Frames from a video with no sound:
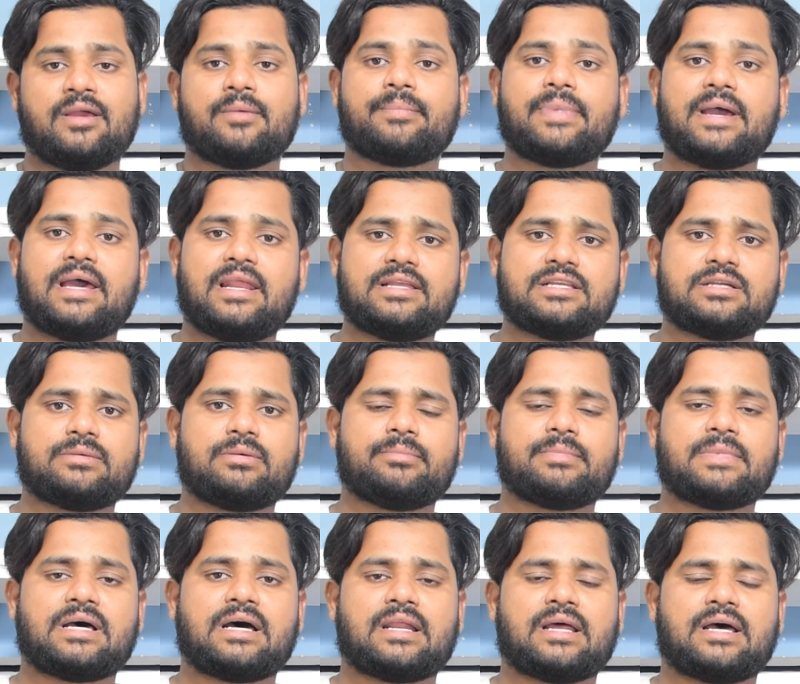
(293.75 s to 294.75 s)
पहले जब हम
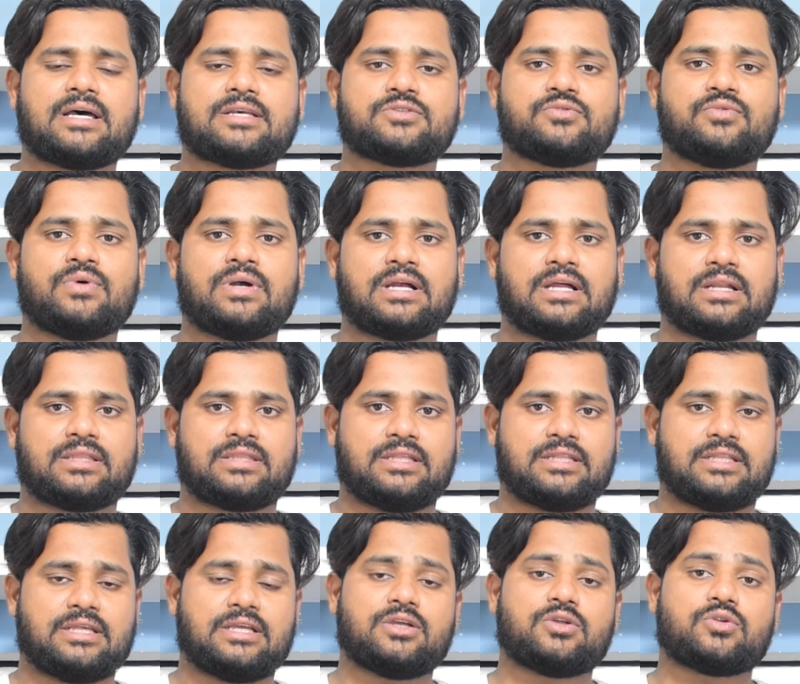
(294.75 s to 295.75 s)
नाराज़ हुआ
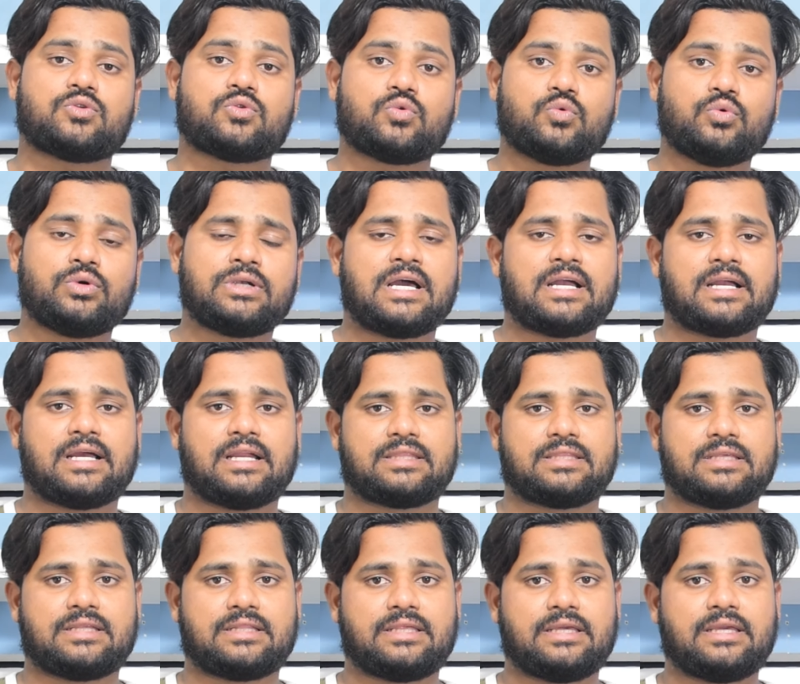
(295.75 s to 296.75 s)
करते थे रूठा
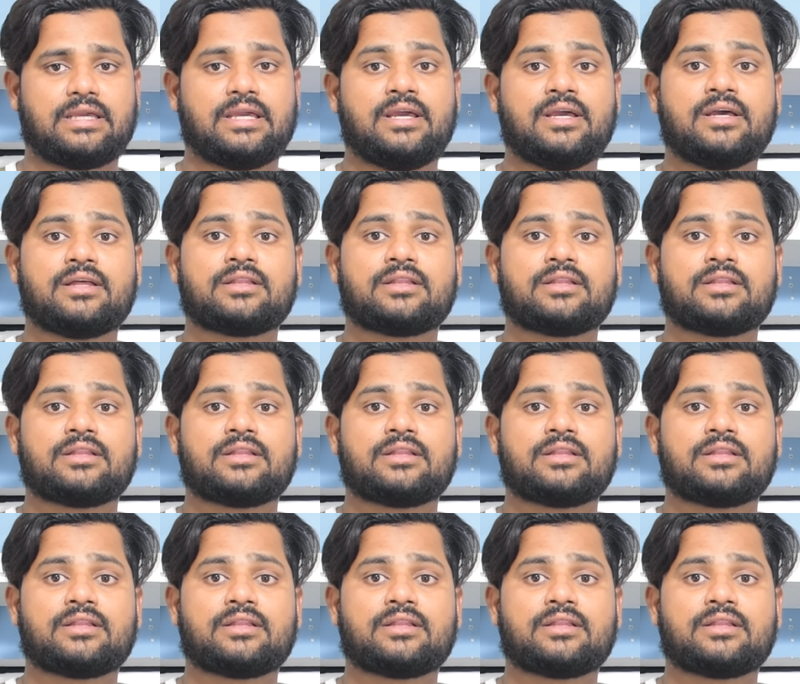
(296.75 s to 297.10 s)
करते थे